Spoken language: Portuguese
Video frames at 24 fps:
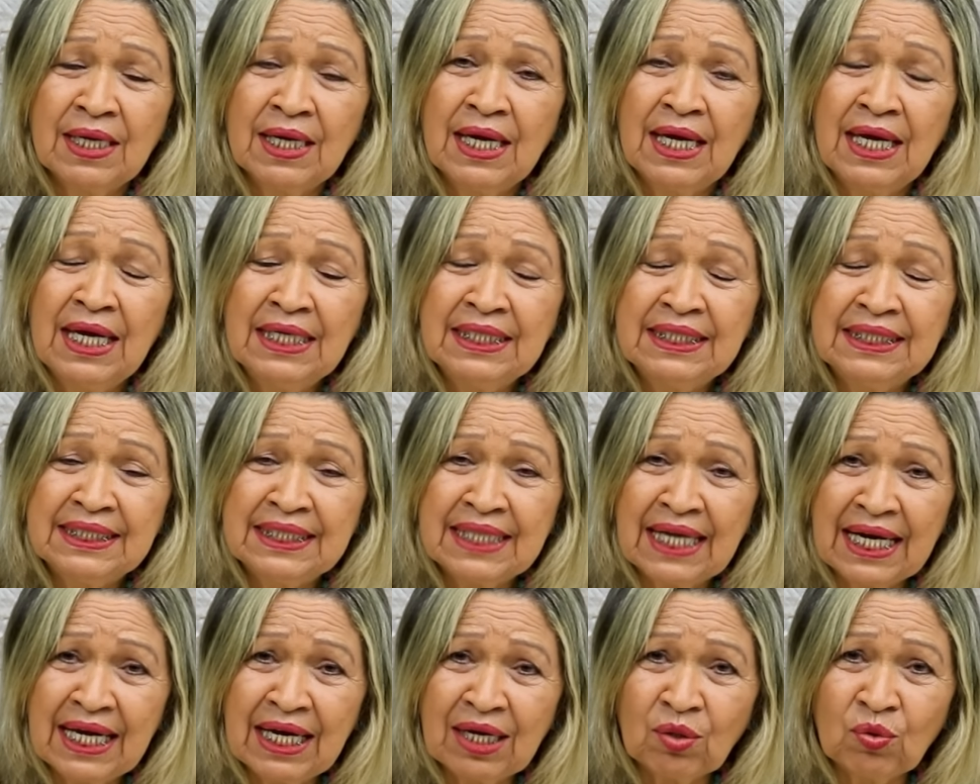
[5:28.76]

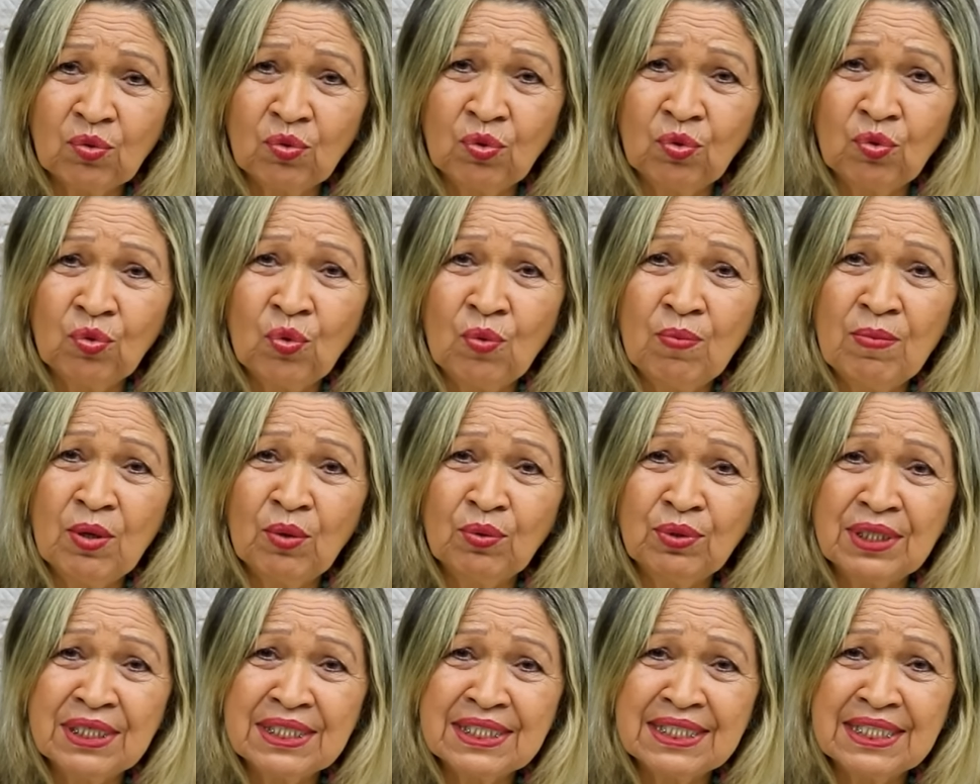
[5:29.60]
Entrego o meu
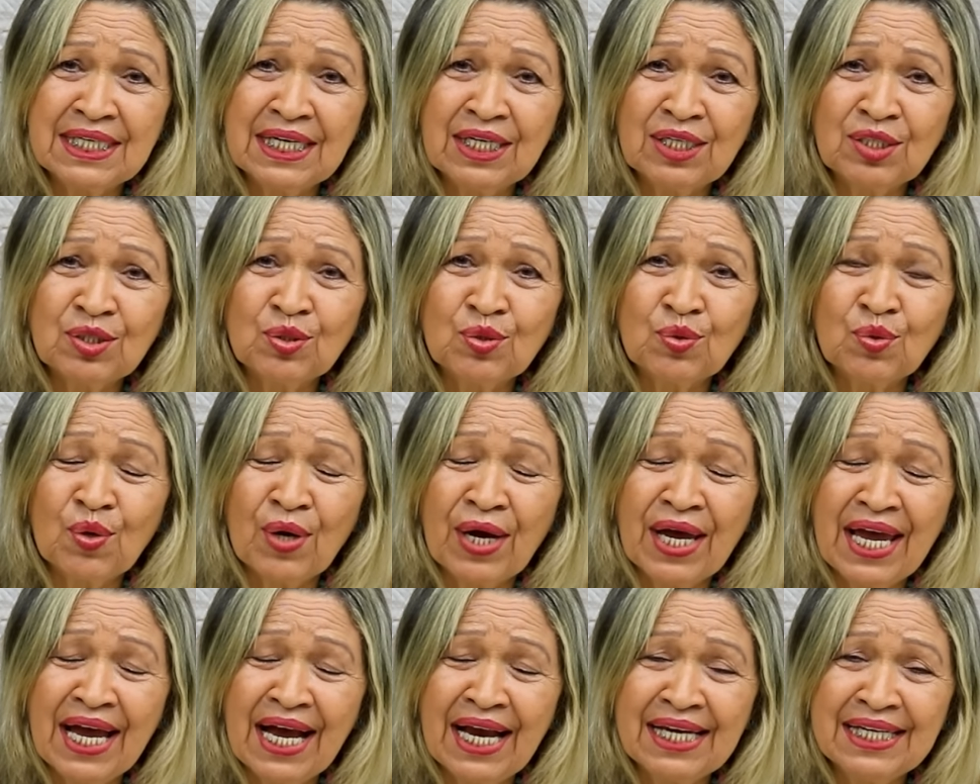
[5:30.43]
desejo
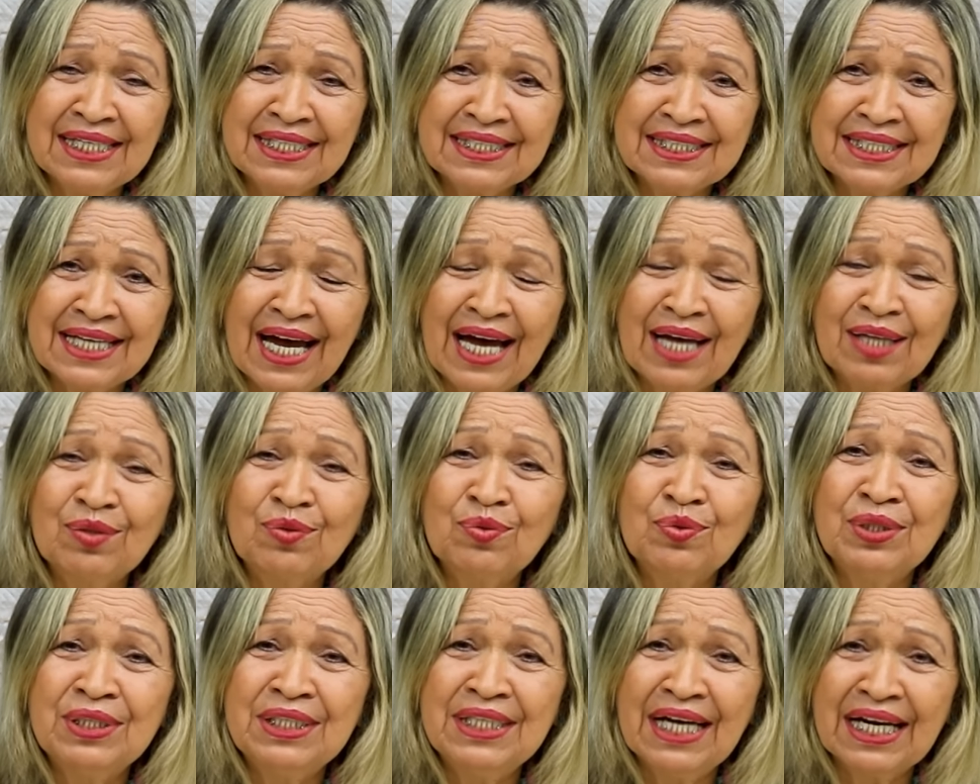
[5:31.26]

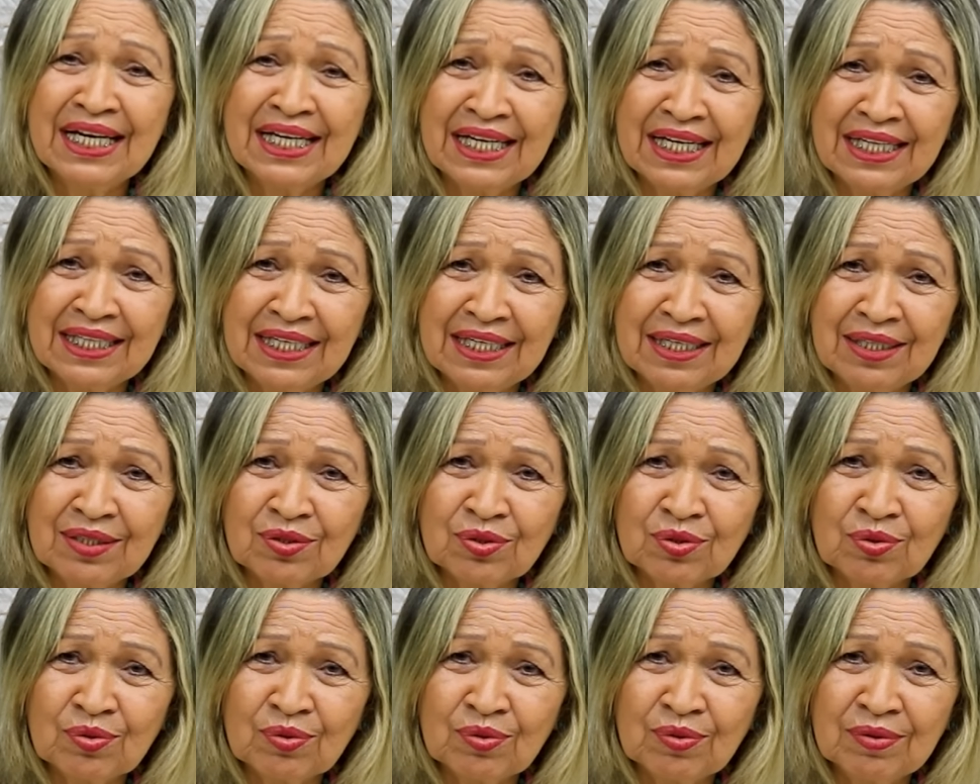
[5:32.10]
realizado e
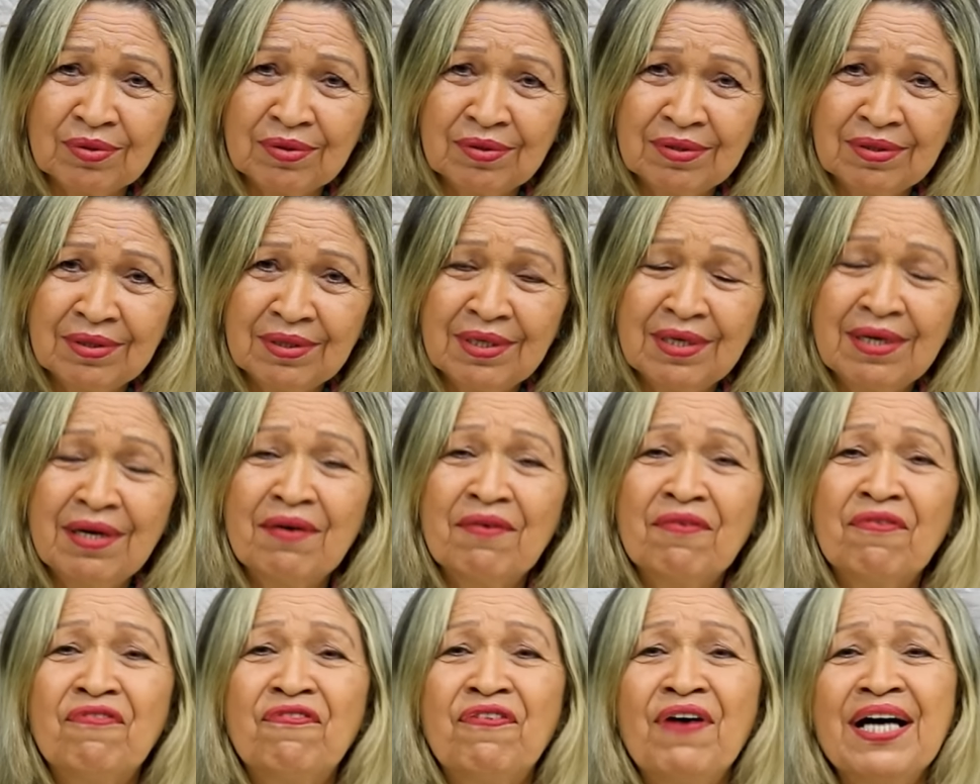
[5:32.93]
agradeço.
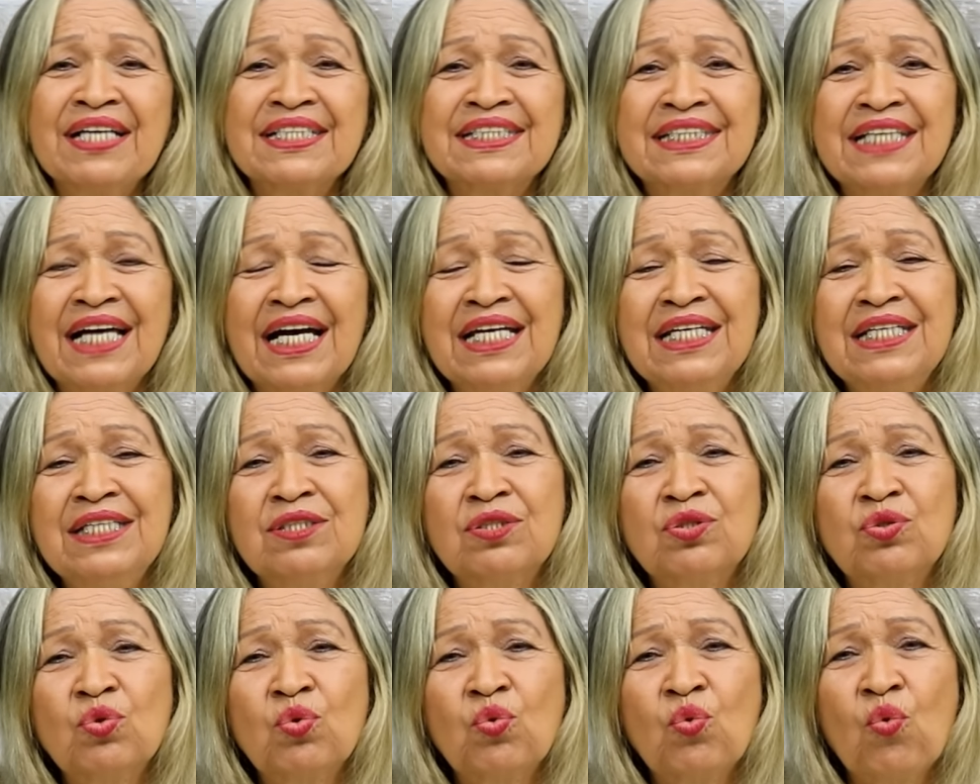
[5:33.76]
Faça
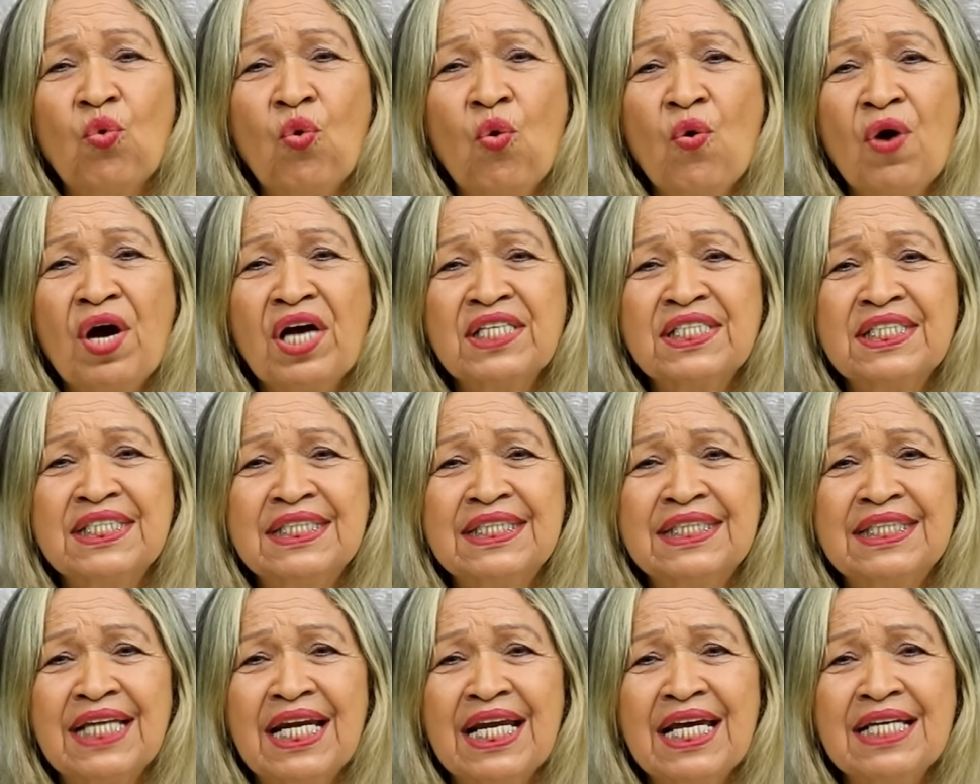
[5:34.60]
isso com as
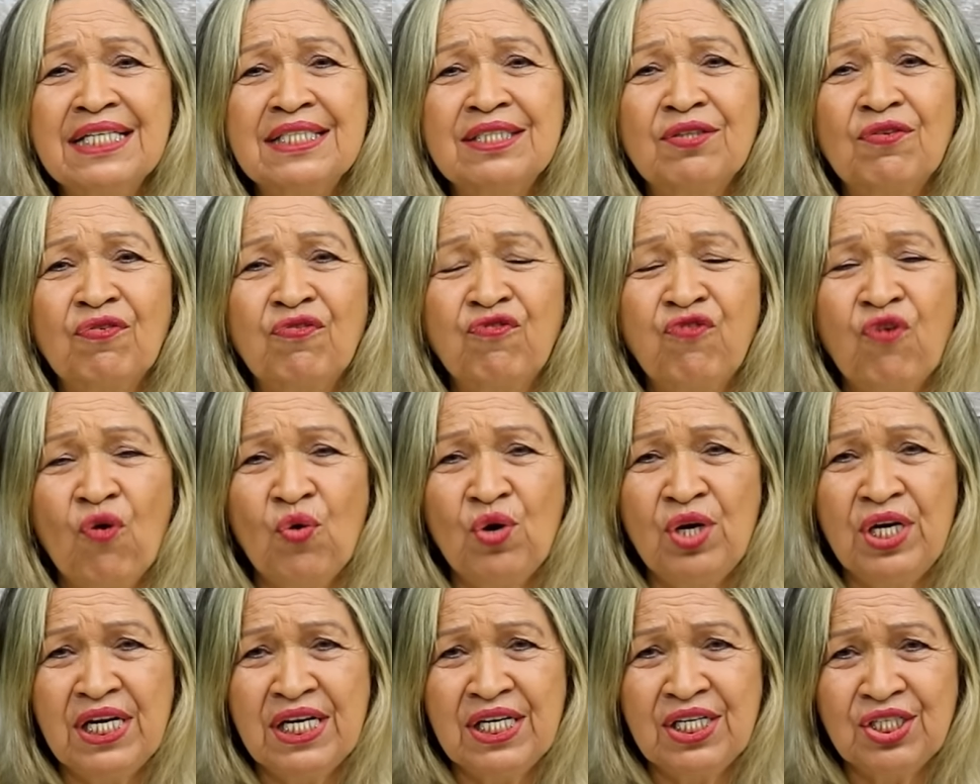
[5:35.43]
três
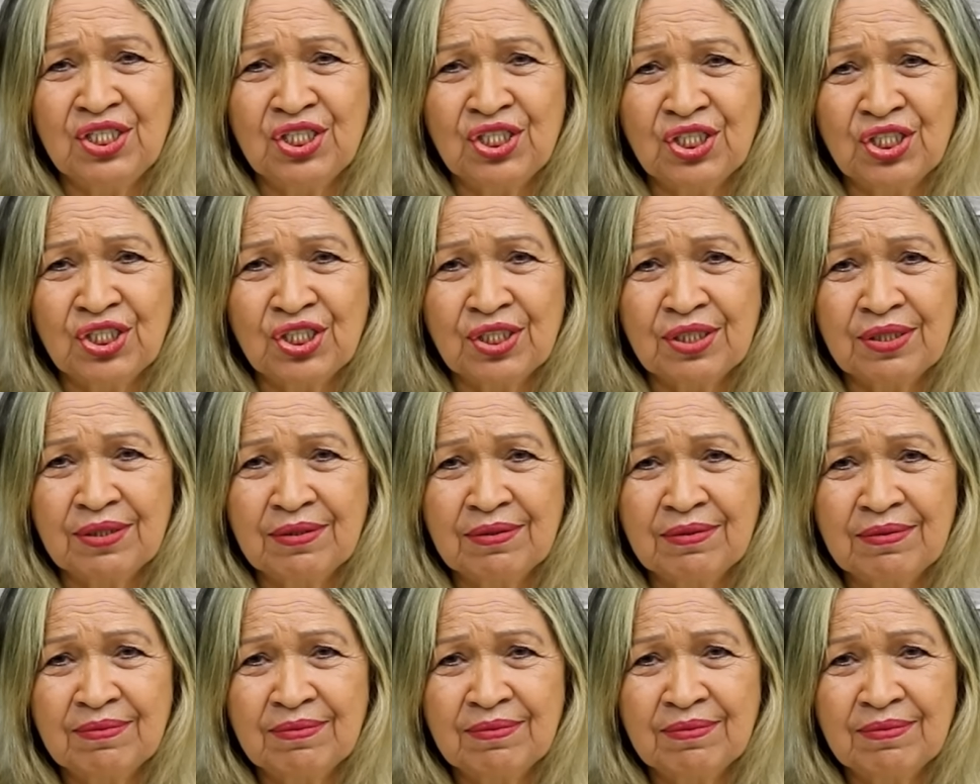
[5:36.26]
folhas.